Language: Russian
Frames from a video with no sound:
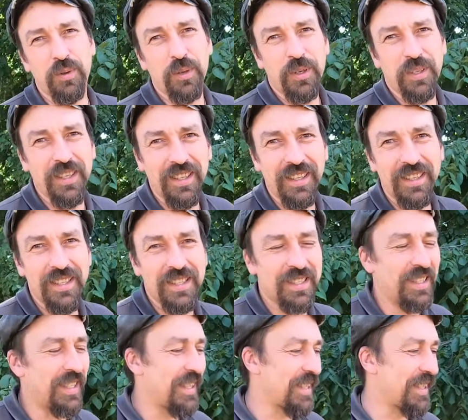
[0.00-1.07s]
будете и не
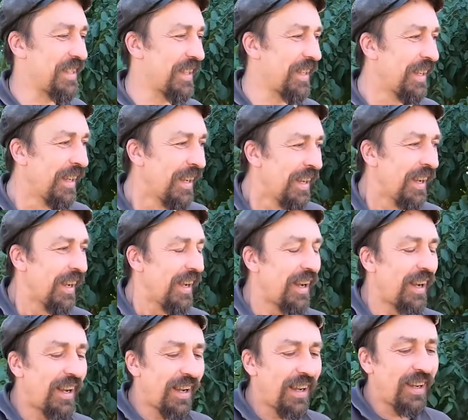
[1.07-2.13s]
слезете.
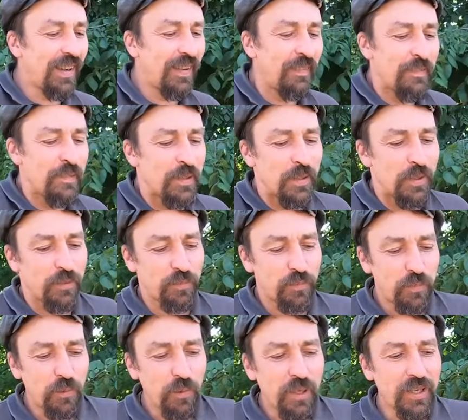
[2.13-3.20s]
А
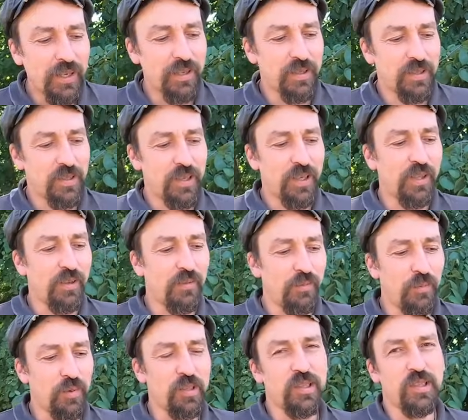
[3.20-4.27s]
в более
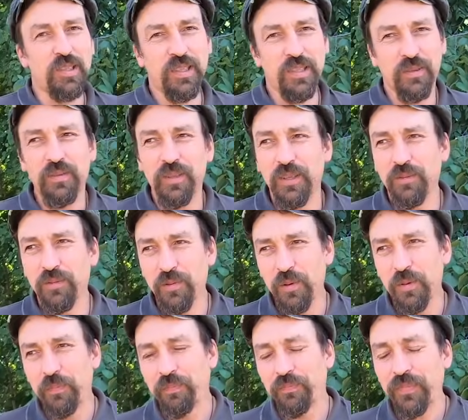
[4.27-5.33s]
зрелом возрасте вы
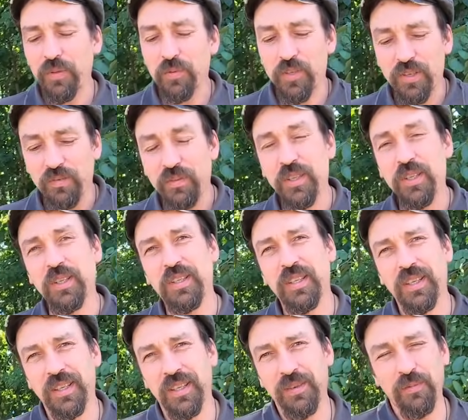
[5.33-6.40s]
его уже
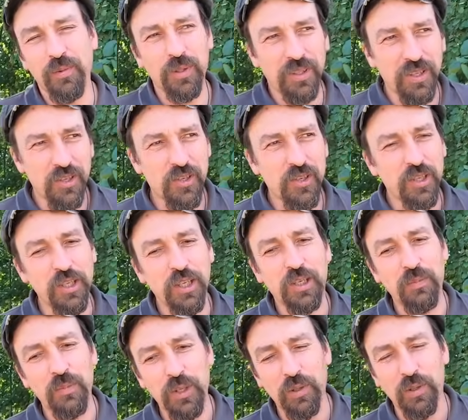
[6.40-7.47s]
видите его
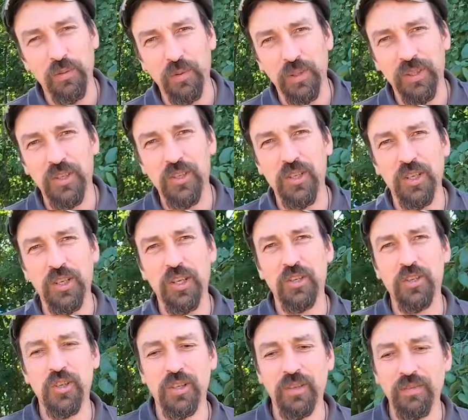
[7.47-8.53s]
отношение к миру, его отношение
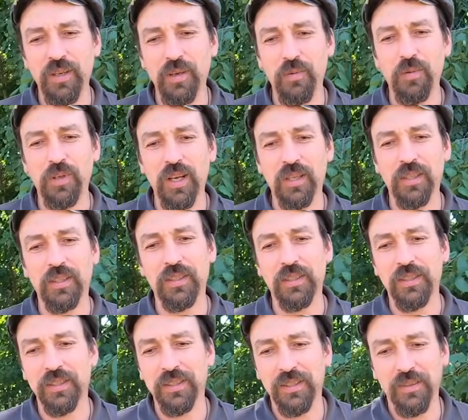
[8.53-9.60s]
к человеку, как
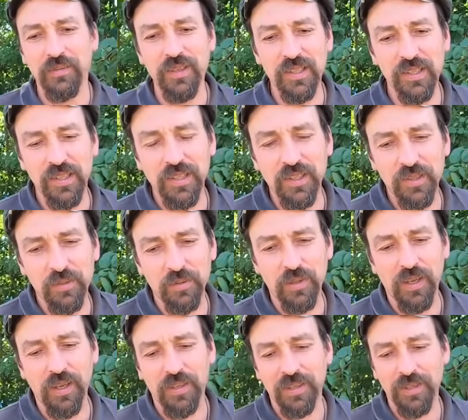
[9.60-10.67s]
э, Веста, иди
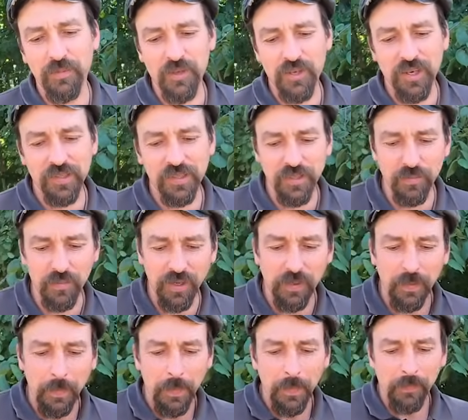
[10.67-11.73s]
сюда, не мешай
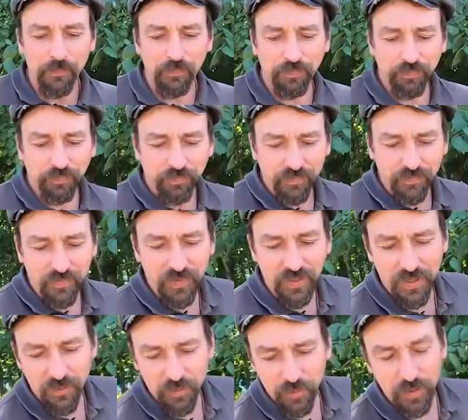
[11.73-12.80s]
снимать.
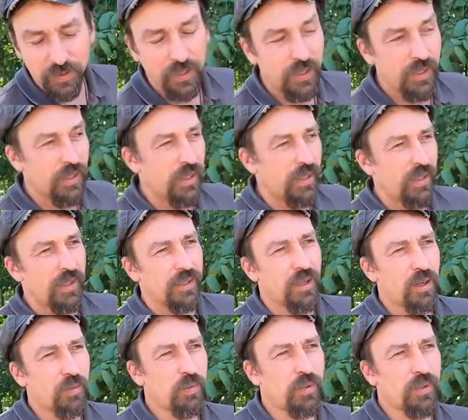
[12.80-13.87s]
Вот.
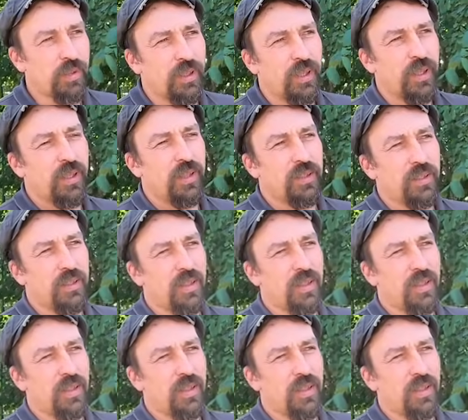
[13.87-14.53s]
Как он э,